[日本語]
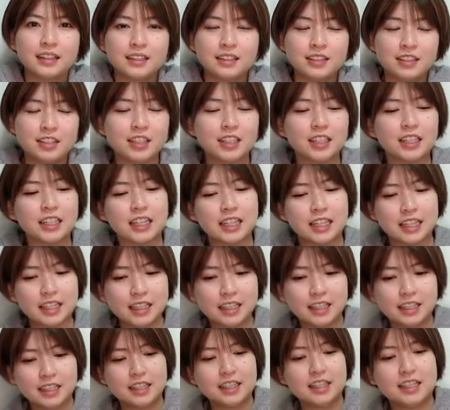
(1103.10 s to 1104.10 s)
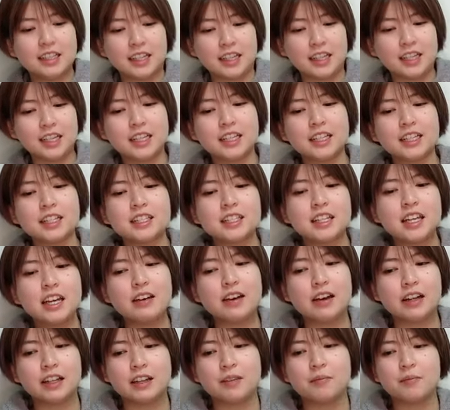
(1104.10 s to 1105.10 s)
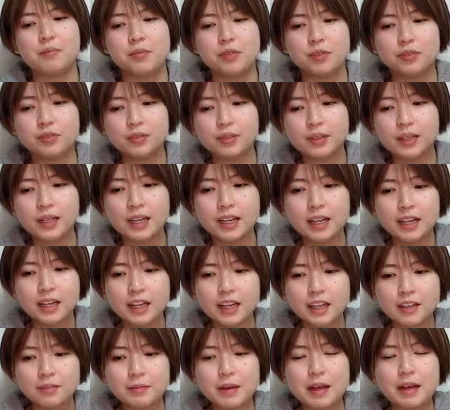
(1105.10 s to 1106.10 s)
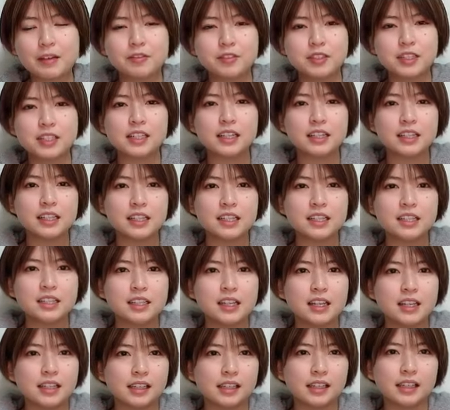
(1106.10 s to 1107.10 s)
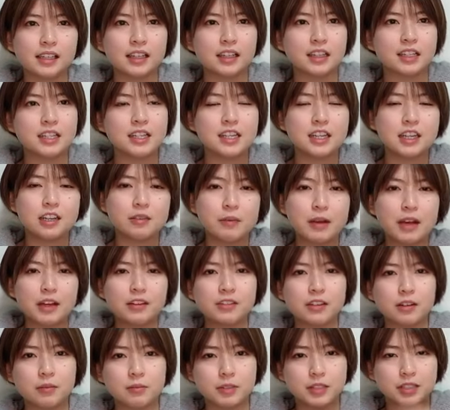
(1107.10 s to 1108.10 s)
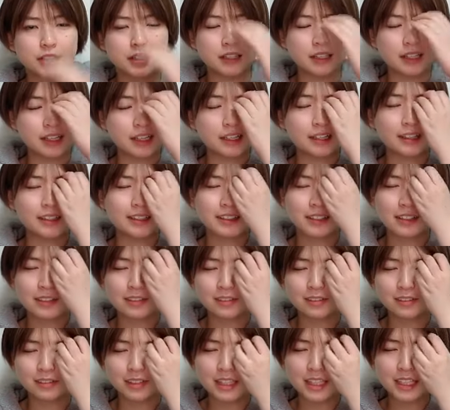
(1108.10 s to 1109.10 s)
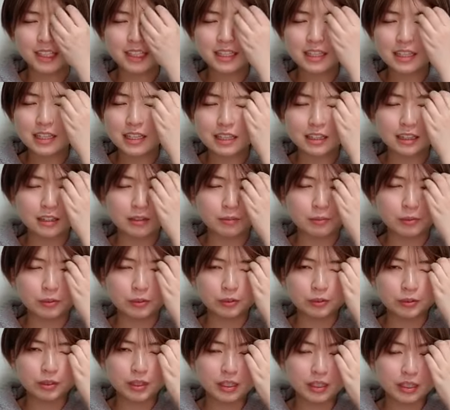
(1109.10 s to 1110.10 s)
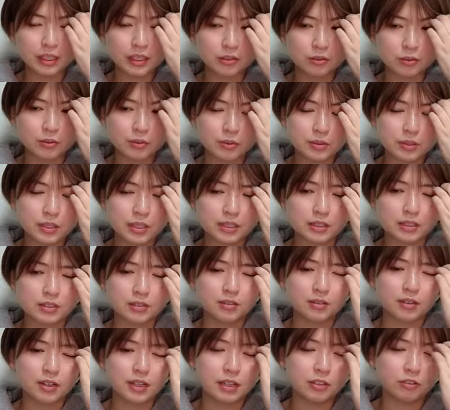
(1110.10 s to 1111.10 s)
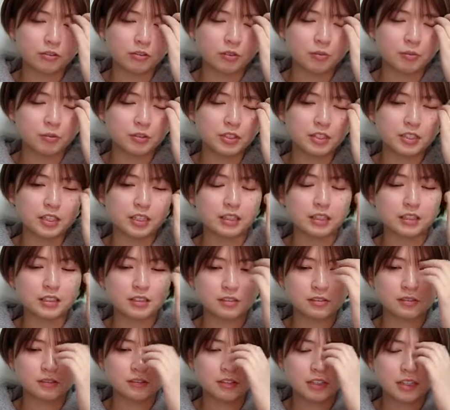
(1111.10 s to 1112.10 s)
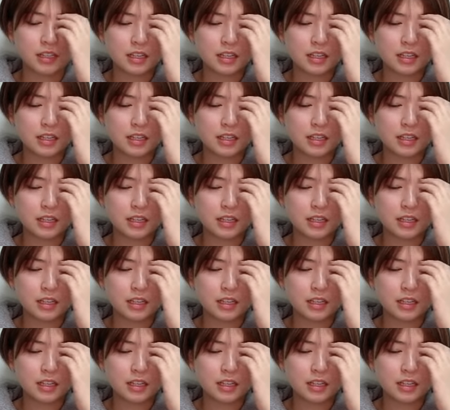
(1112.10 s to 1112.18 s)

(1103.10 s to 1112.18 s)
ついにいや2期生はね元からまあうちが2期生だからひいき目あるかもしれないですけど2期生って元から結構個性強いなと思ってたんですよ